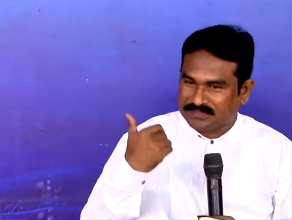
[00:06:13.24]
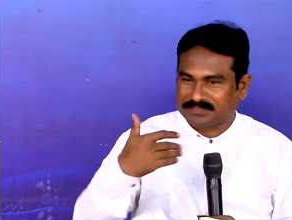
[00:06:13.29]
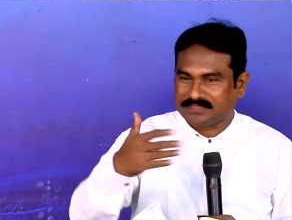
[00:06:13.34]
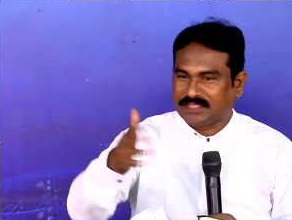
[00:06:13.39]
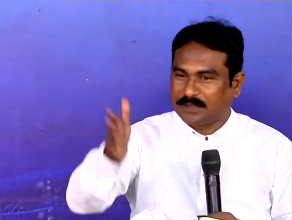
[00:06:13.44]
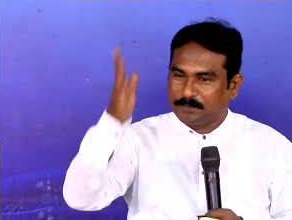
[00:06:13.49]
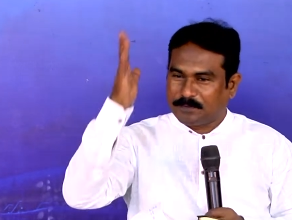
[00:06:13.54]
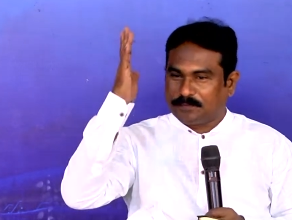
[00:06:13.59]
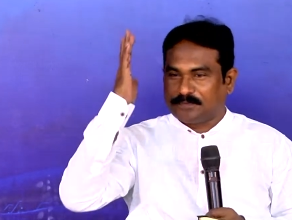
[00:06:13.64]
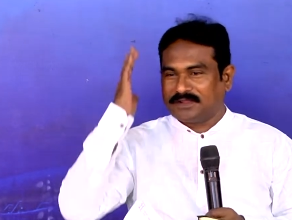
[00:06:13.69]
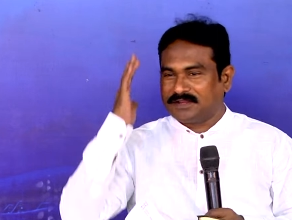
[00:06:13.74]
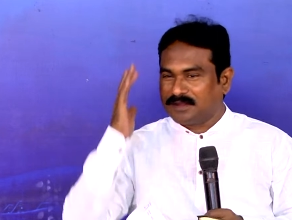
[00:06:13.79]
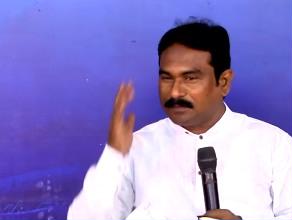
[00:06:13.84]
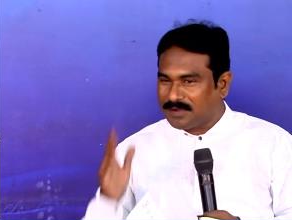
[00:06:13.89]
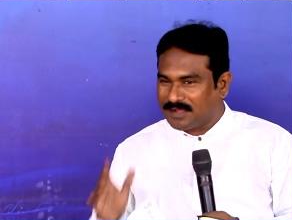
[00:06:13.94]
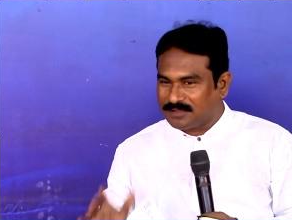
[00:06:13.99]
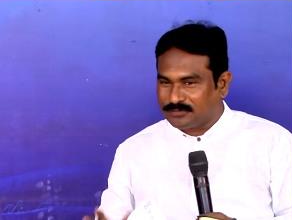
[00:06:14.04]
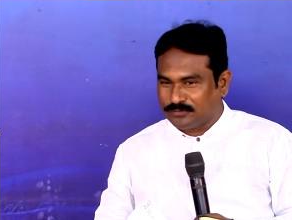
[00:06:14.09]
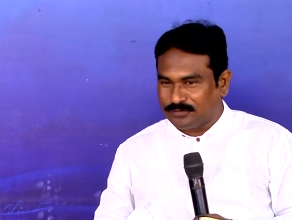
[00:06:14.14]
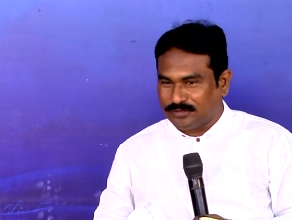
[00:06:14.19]
తప్పిపోయిన
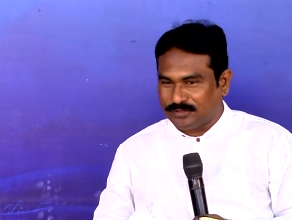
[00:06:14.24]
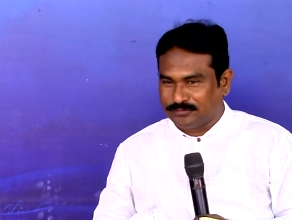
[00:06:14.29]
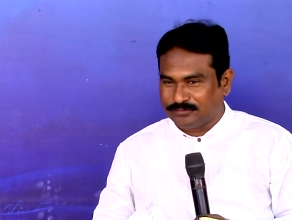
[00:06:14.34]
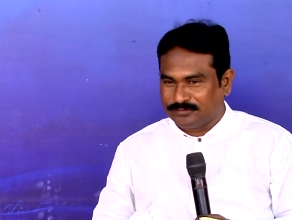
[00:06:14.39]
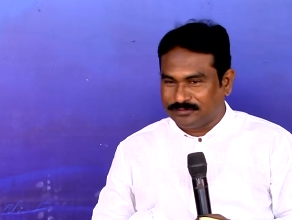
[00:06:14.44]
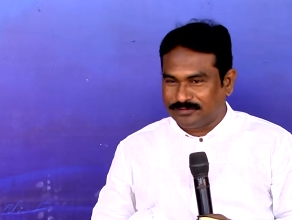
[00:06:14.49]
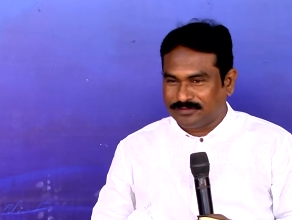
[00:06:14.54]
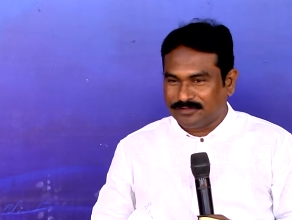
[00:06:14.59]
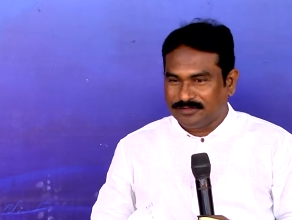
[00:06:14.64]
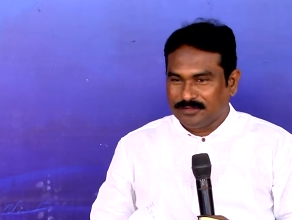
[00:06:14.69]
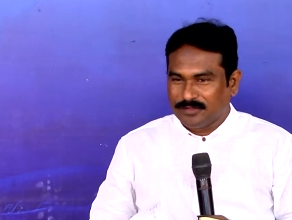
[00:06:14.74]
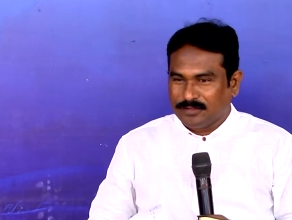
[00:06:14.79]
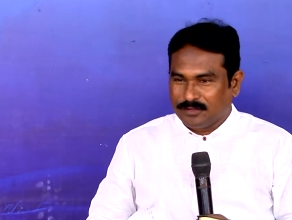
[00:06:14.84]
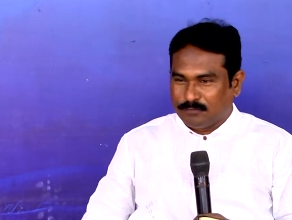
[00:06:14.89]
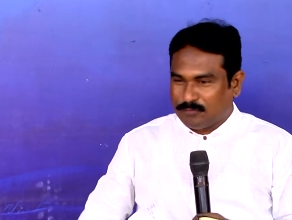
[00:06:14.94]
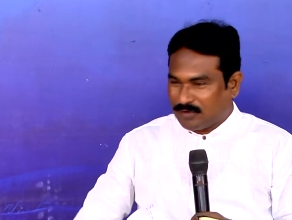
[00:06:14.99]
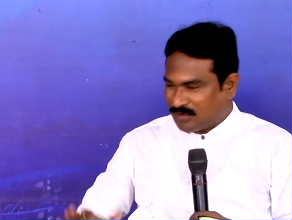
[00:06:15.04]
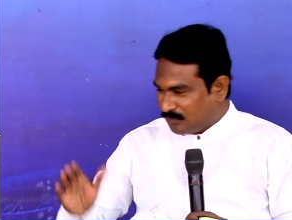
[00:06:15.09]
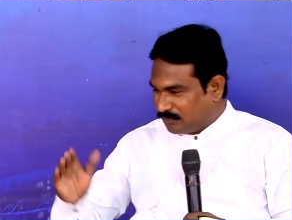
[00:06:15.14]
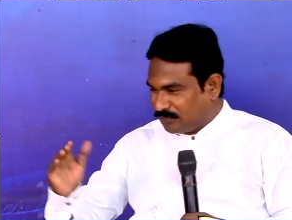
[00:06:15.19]
బాధ ఉండదు
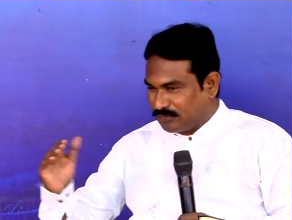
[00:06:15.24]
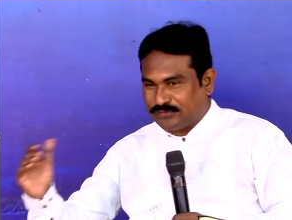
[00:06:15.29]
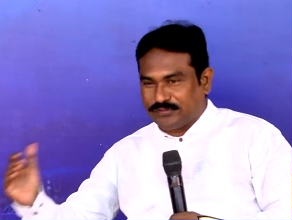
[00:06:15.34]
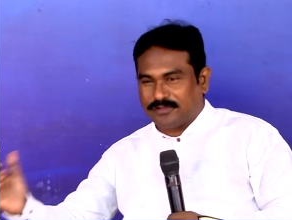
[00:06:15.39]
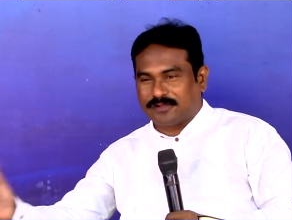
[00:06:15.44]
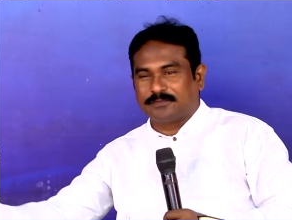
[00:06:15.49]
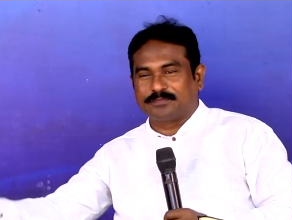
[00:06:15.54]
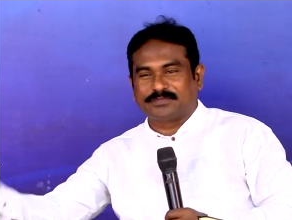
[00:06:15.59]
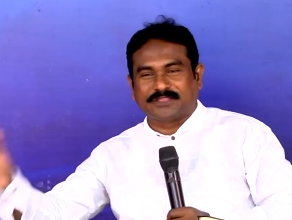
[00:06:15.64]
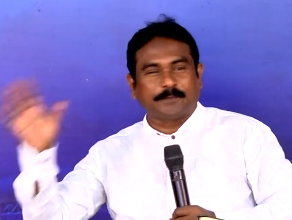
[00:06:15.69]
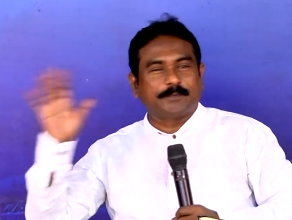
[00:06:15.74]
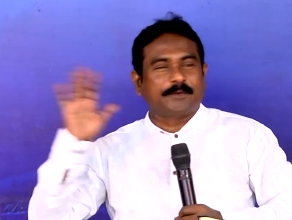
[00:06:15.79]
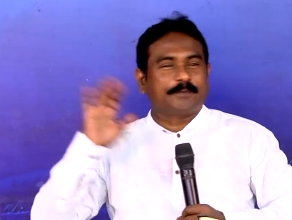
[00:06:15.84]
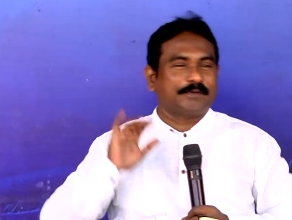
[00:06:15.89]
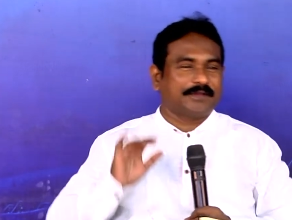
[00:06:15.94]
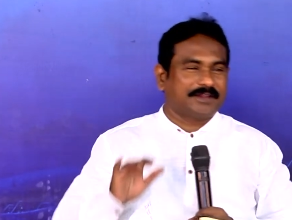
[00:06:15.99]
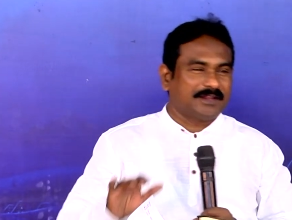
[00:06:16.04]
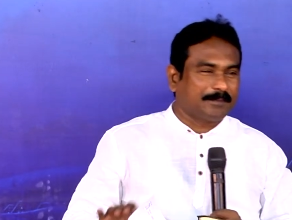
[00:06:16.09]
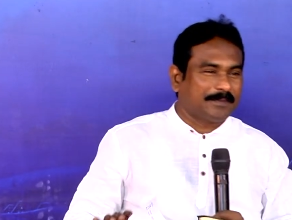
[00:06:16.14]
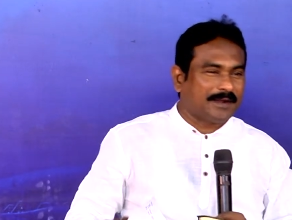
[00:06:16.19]
ఒక ఉద్యోగం
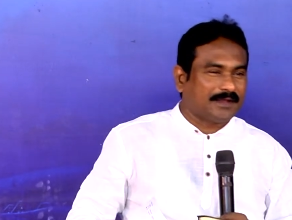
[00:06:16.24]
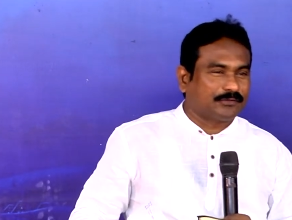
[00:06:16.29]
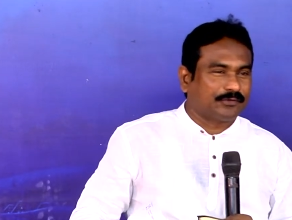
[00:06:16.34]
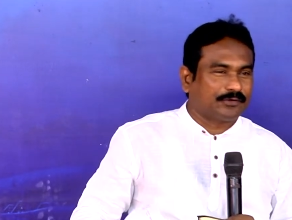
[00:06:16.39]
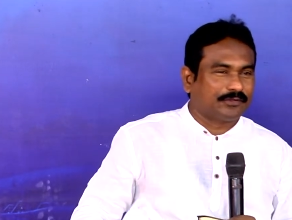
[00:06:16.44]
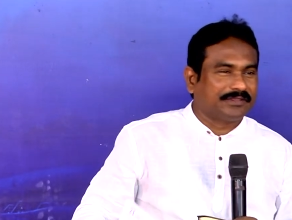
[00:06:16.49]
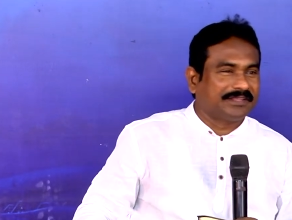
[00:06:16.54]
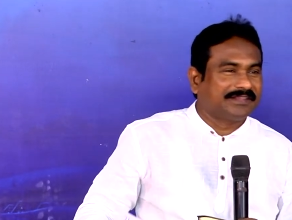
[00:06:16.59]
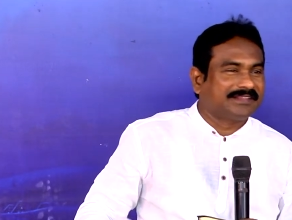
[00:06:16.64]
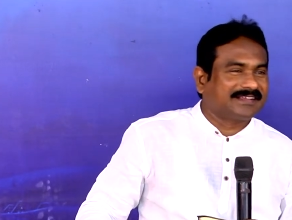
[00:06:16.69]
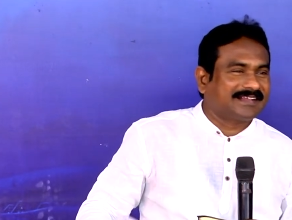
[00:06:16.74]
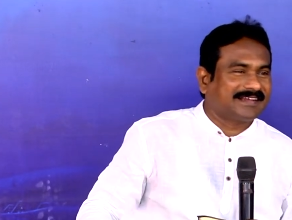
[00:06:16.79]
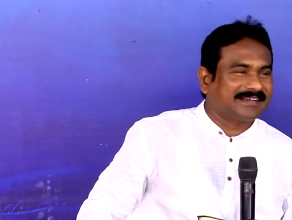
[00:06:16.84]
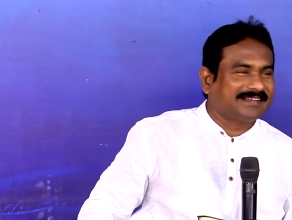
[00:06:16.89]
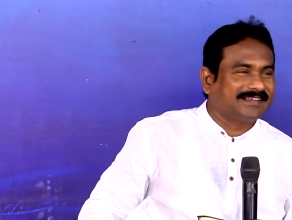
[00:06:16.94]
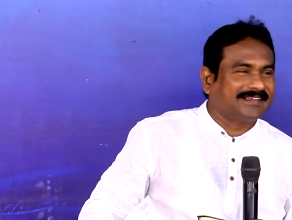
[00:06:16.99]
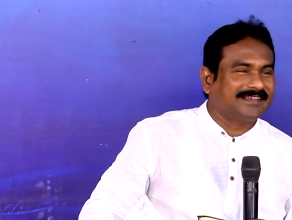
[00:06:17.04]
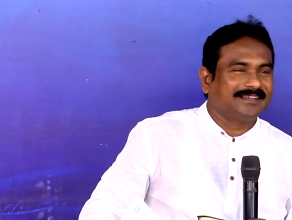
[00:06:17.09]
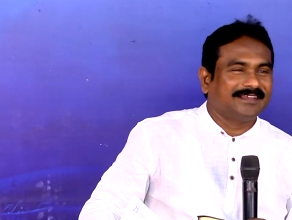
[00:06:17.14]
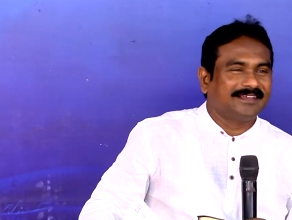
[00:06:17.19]
తప్పిపోయిన బాధ ఉండదు ఎందుకని